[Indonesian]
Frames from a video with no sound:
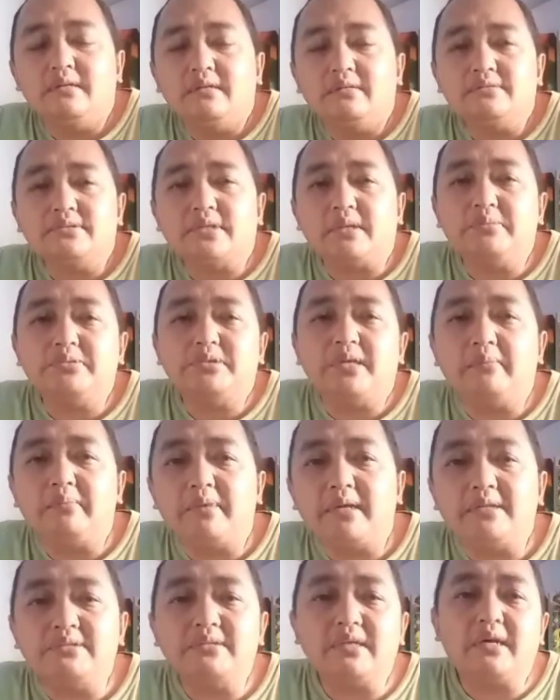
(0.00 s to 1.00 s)
saya bisa
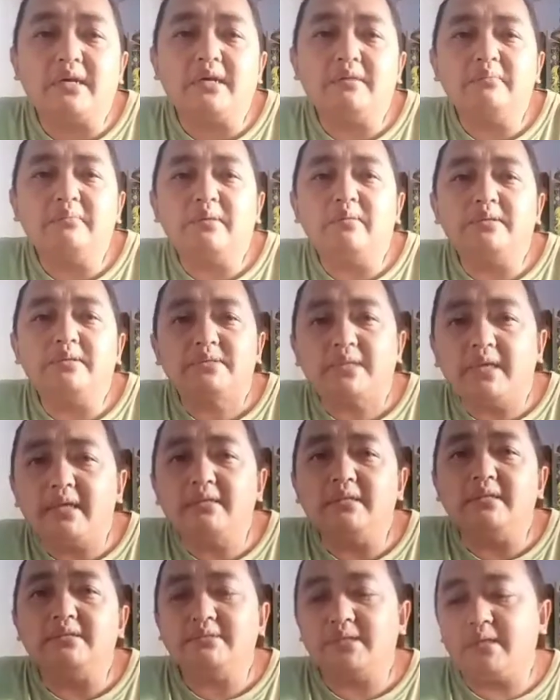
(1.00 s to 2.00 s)
merasakan bahwa teh
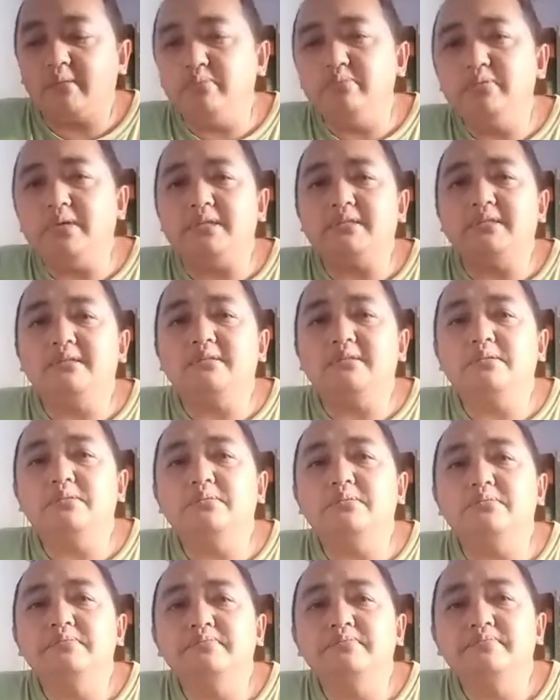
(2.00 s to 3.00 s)
yang saya buat itu
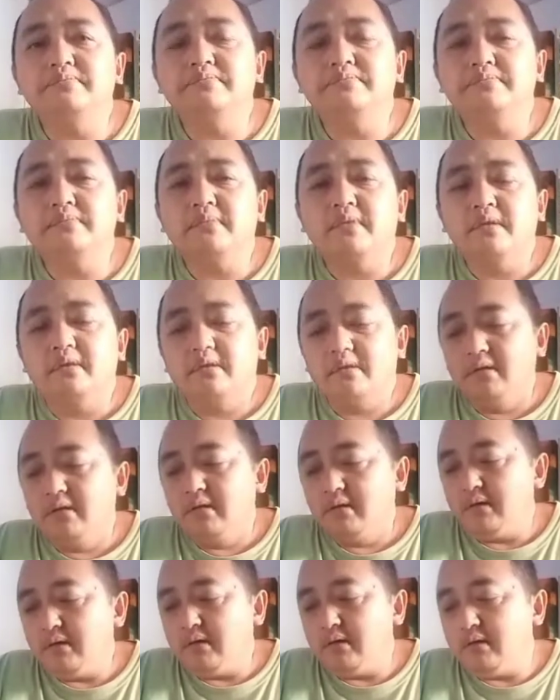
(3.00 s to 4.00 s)

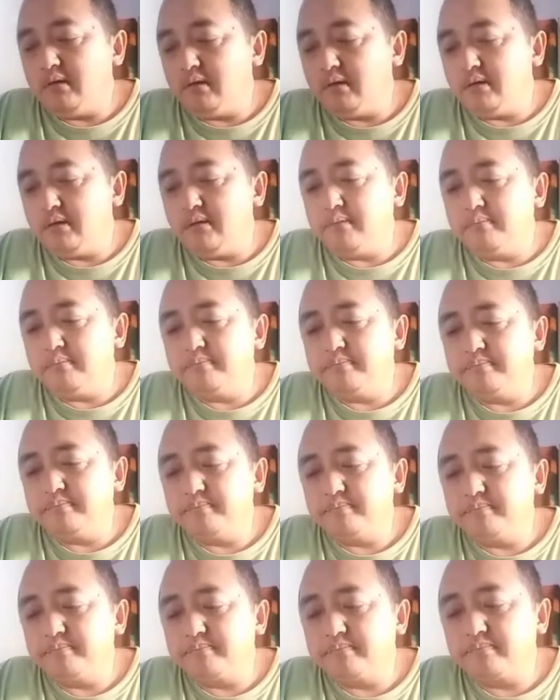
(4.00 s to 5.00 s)
uh,
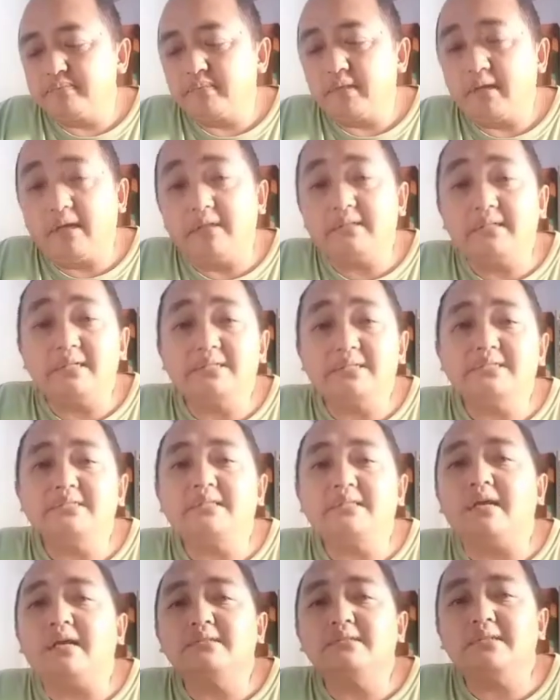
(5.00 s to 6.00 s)
ada
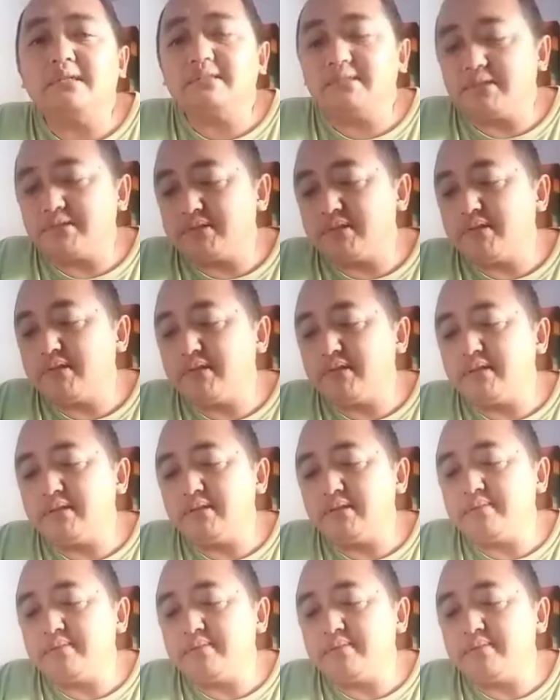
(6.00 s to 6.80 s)
cita rasa tersendiri.